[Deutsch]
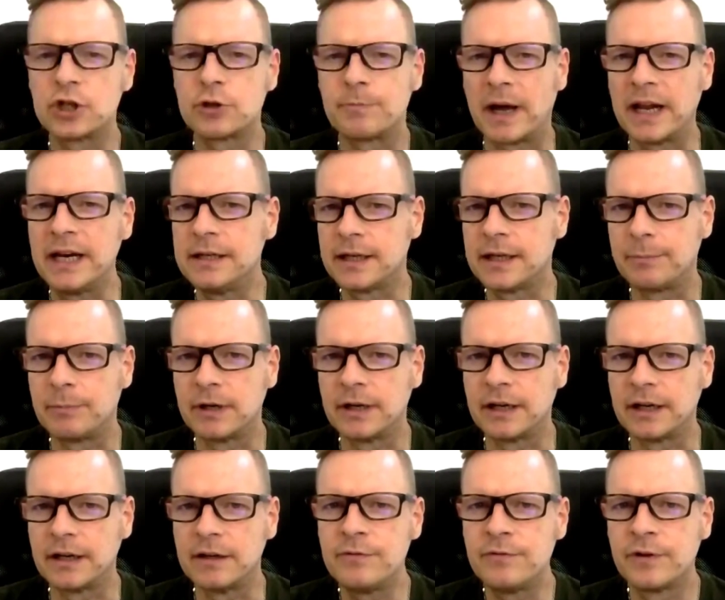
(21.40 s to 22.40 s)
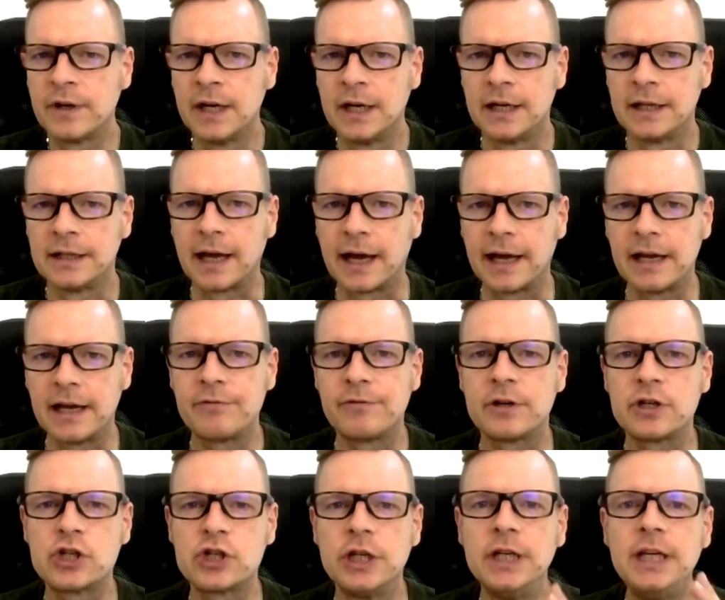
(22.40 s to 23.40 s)
spannender Begriff, da er
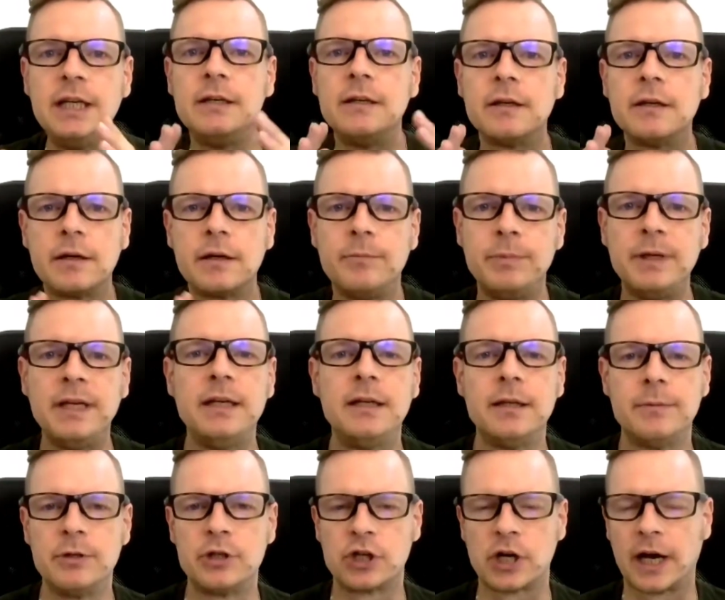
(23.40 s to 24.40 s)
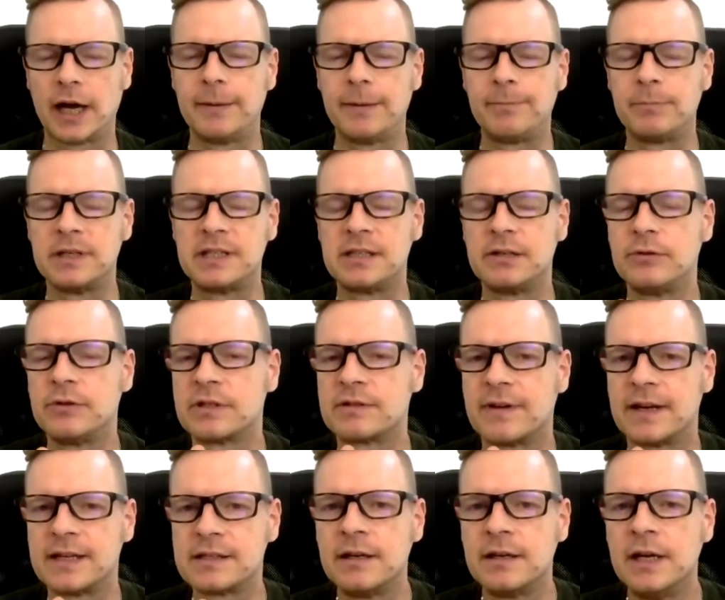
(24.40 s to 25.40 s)
verschiedene Gebiete beschreibt
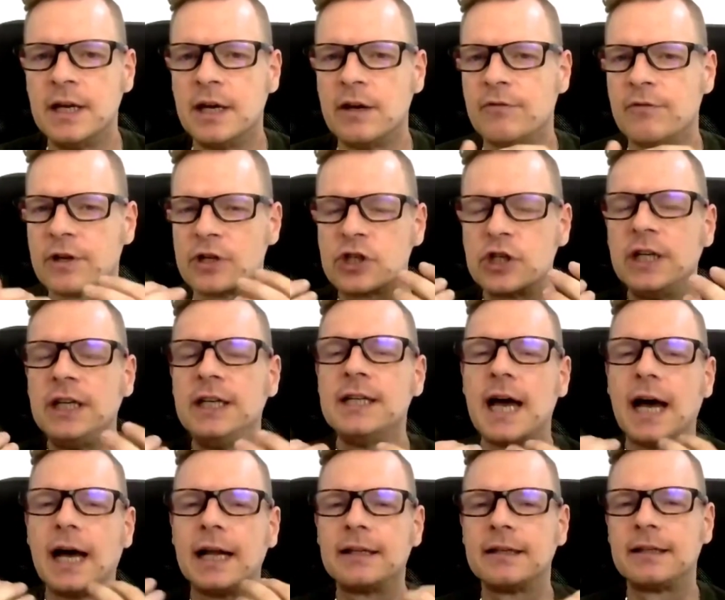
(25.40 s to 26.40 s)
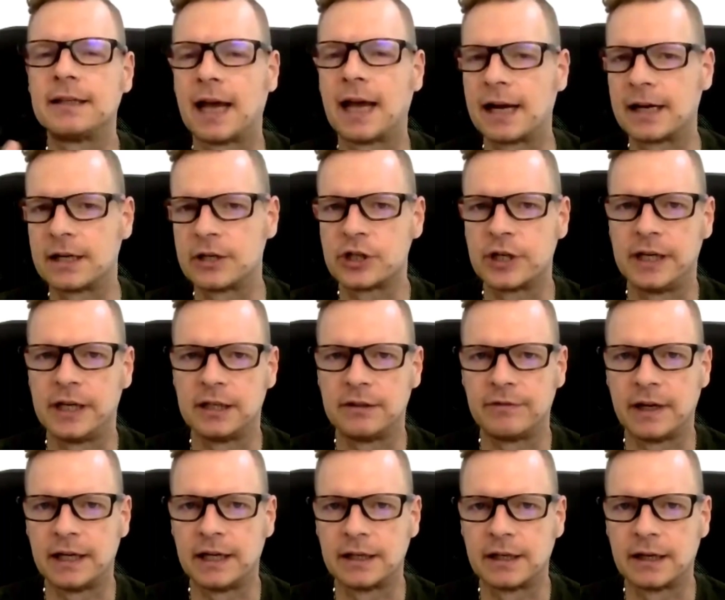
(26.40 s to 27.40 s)
bzw. verschiedenartig dargestellt
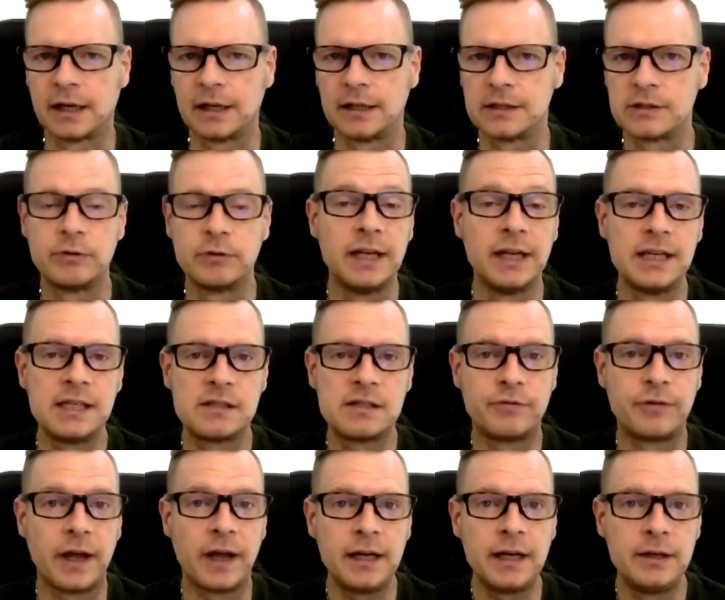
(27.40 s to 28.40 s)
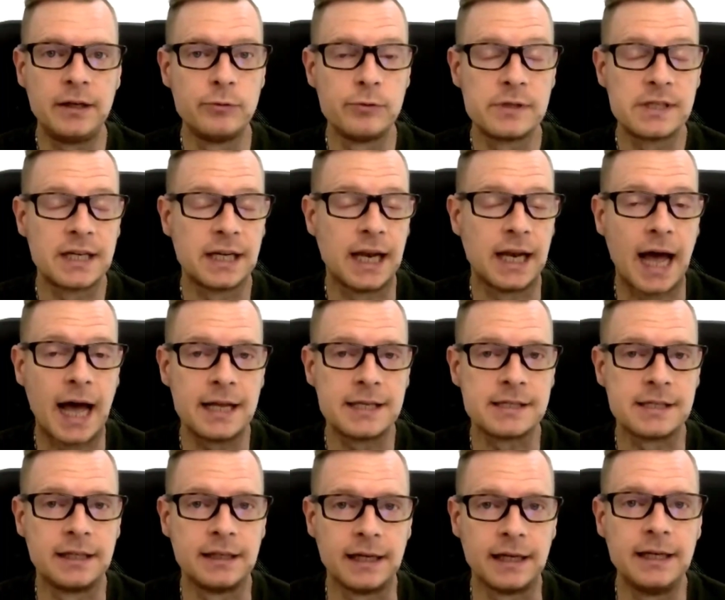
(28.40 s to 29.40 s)
werden kann. Zunächst Fake News, klar,
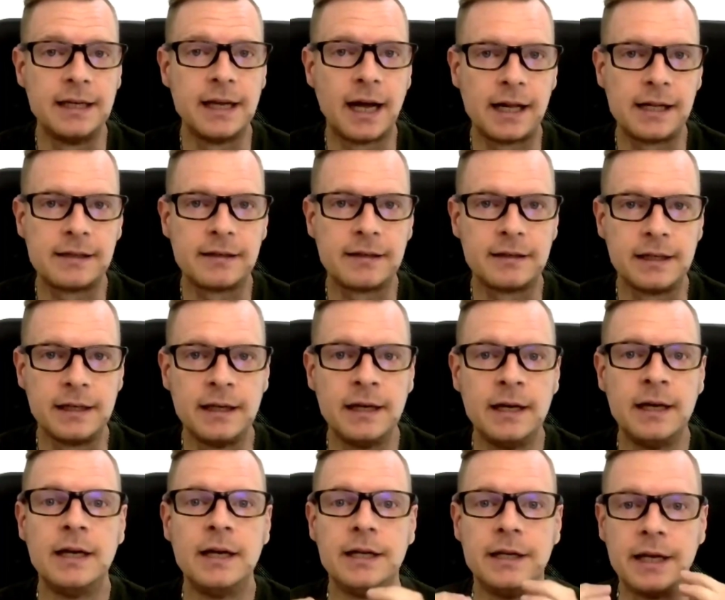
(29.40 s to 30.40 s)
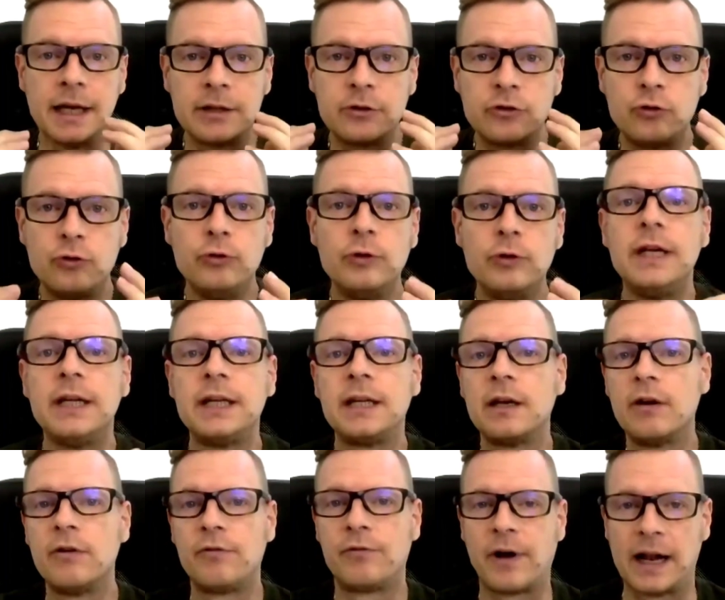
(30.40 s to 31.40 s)
sind Inhalte, die
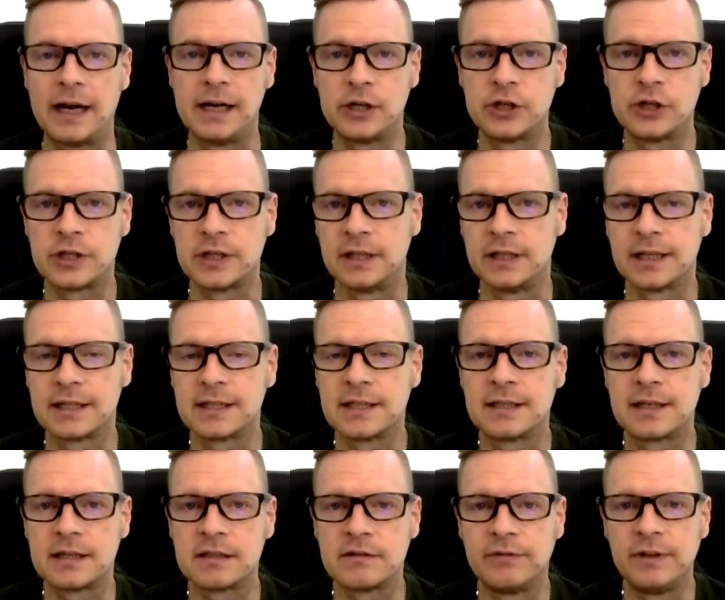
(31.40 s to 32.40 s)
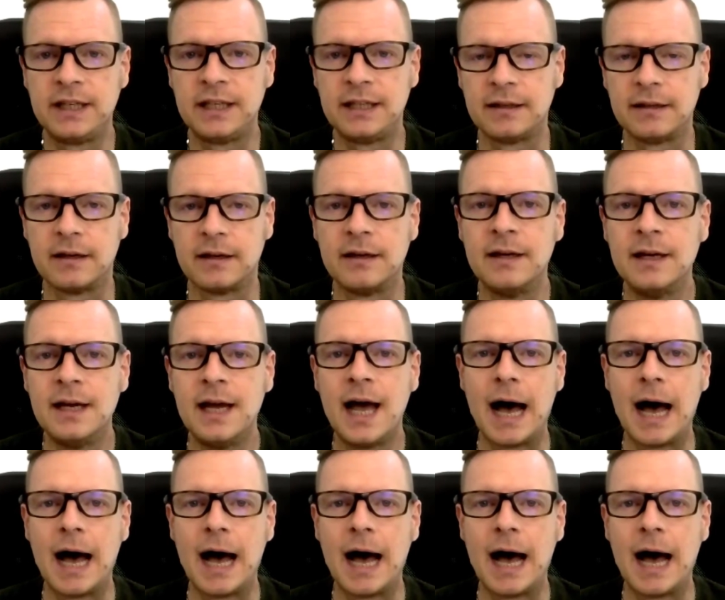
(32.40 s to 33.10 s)
natürlich falsch sind. Das ist das Wichtige.